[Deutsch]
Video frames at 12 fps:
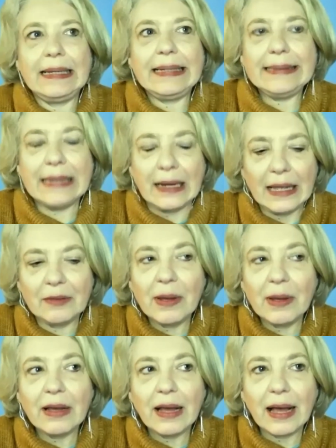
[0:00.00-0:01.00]
ja,
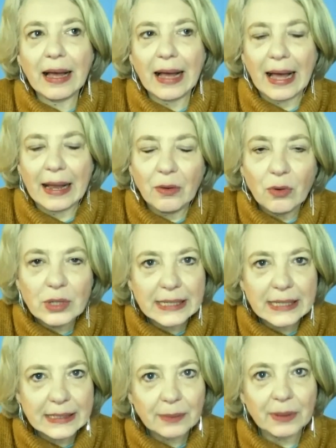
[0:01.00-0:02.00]
erstmal alle
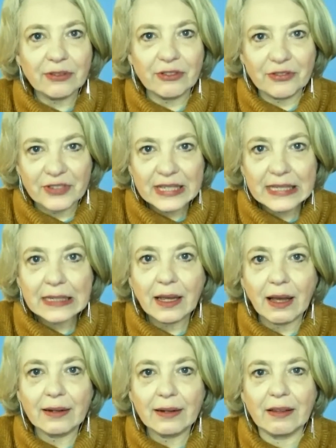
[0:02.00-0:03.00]
Hochsensiblen wissen
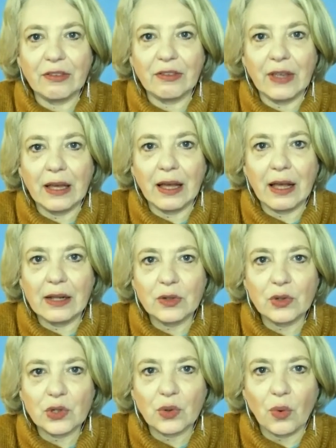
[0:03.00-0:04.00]
ja, dass wir
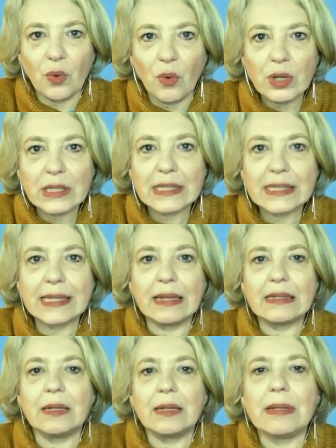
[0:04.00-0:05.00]
als
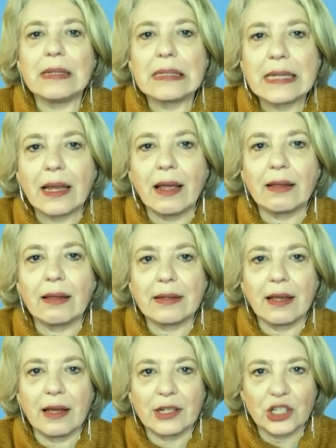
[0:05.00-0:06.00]
Hochsensible sehr,
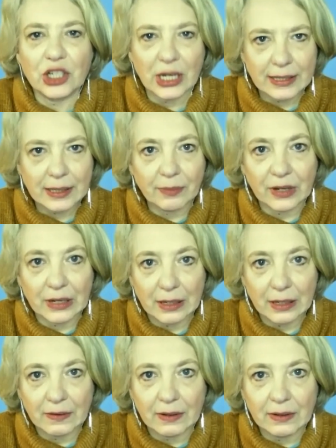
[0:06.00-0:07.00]
sehr
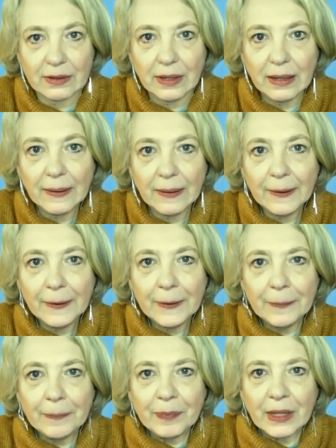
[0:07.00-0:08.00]
stressempfindlich sind.
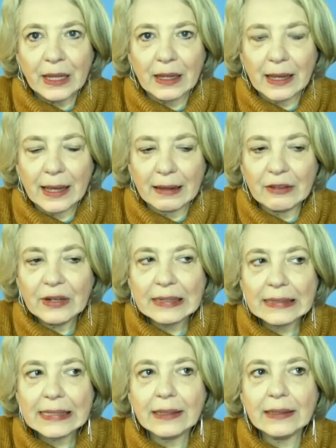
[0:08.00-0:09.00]
Ganz viele
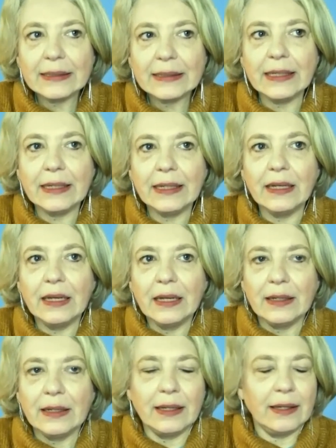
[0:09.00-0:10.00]
Dinge, die
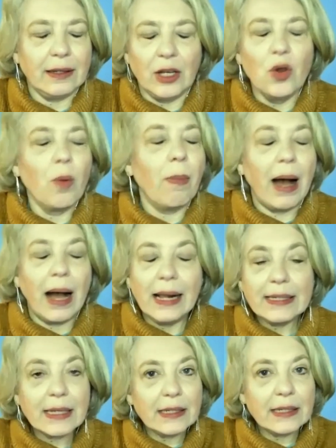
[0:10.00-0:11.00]
die
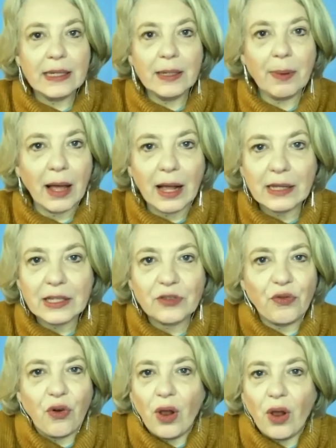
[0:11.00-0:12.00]
normal sensibler als
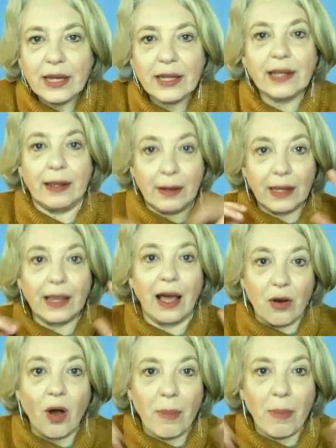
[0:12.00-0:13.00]
völlig ja,
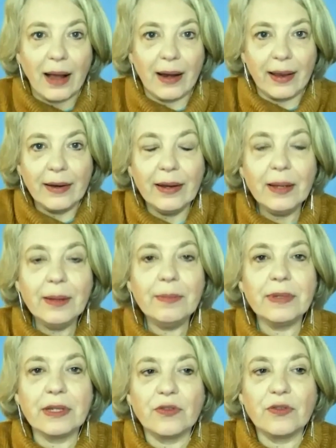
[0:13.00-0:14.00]
normal
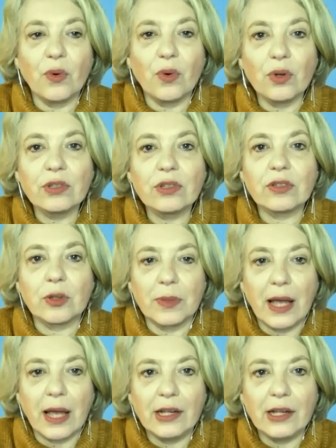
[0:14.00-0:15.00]
hinnimmt, ist für uns zum
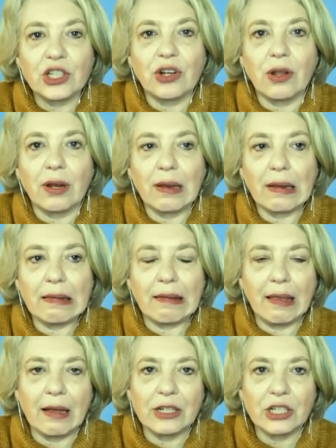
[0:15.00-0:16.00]
Teil schon
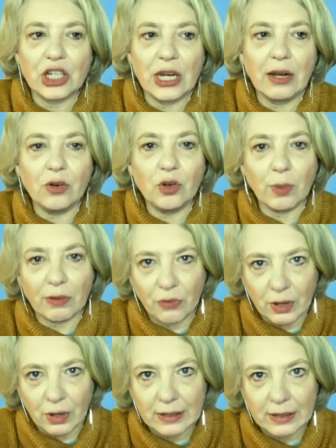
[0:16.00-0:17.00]
sehr schnell
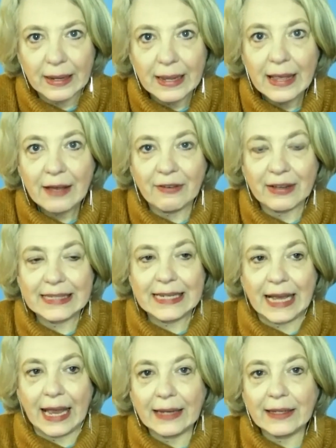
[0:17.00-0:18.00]
überfordernd. Was
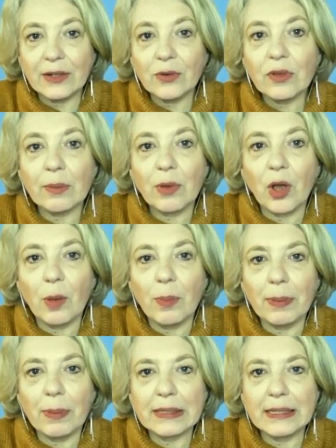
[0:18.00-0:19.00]
direkt in unserem
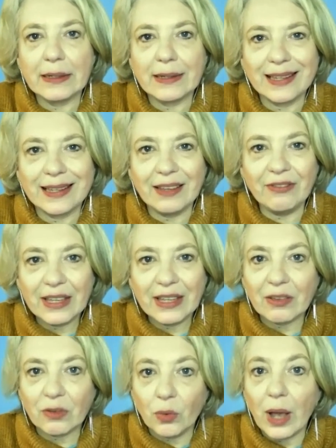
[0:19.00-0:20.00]
Körper passiert, kriegen wir
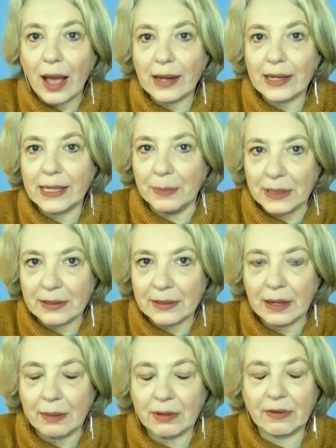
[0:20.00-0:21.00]
ja so gar nicht
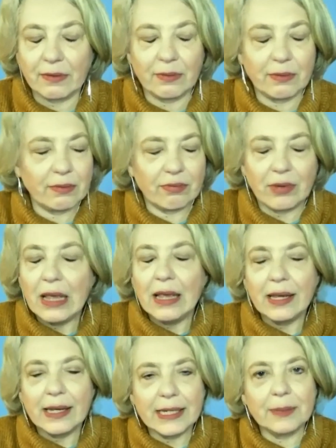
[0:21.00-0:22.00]
mit. Das
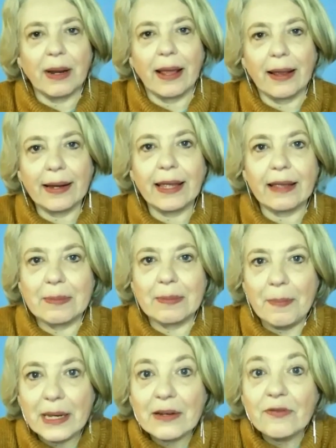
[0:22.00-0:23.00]
kriegt man eigentlich erst
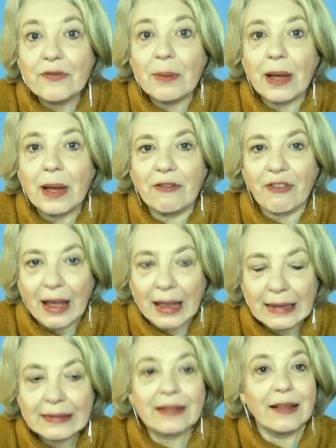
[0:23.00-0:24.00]
mit, wenn man
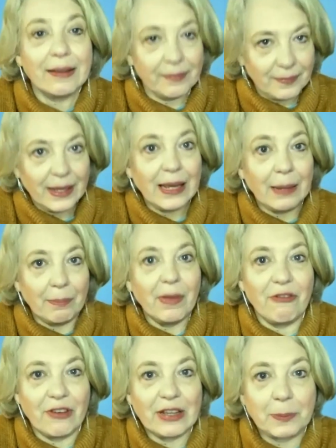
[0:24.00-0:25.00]
weiß, eben,
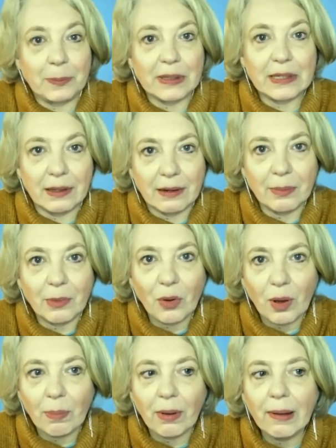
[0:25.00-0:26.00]
was passiert im
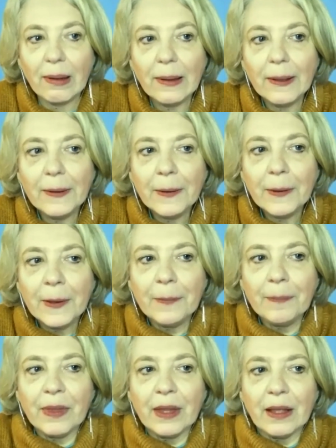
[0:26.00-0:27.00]
Körper.
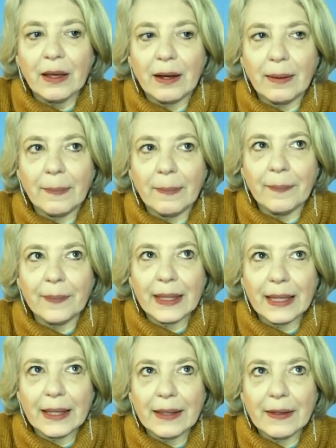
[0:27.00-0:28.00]
Ähm,
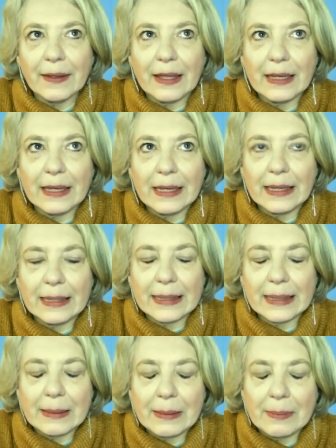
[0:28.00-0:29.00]

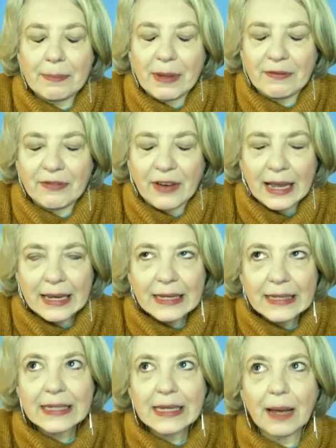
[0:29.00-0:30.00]
man
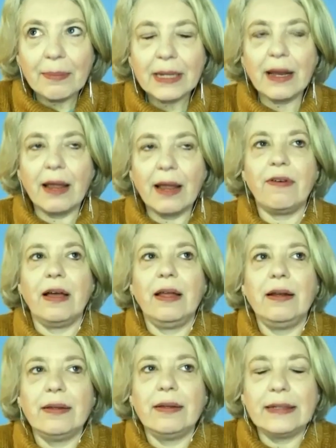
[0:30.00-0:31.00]
weiß ja
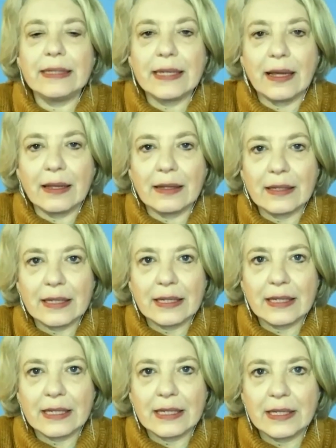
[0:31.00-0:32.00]
mittlerweile,
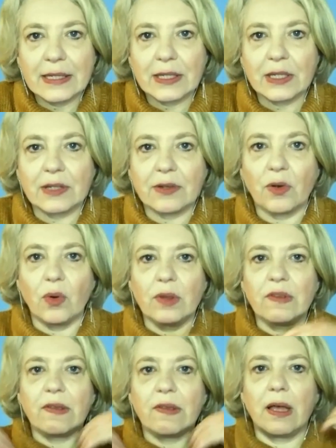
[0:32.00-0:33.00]
dass
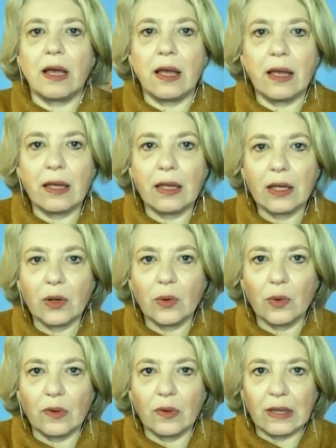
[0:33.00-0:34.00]
unser,
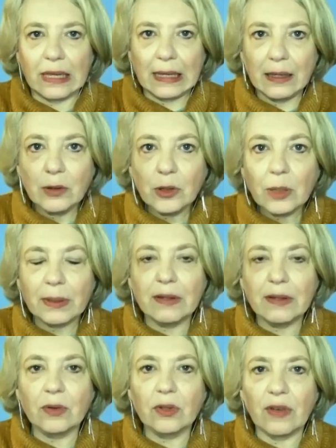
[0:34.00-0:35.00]
unser Gehirn oder
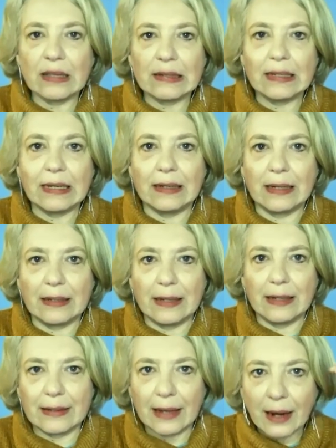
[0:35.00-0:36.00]
beziehungsweise der, der,
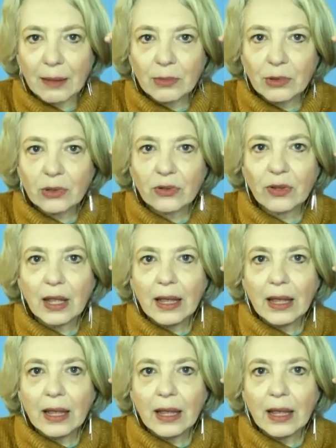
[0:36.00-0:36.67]
der Thalamus